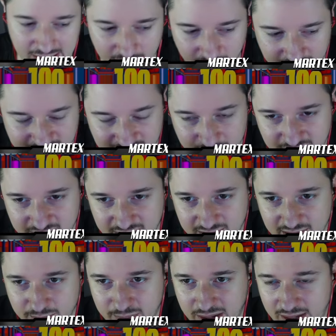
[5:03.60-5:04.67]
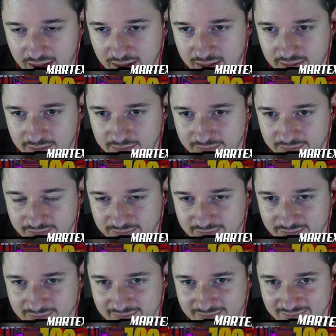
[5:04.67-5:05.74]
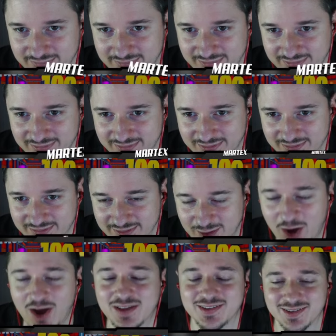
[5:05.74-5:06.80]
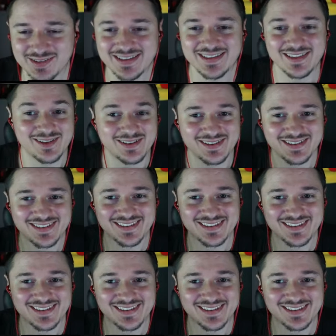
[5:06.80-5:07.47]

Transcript: allora, se mi senti, balla. No, sto sentendo...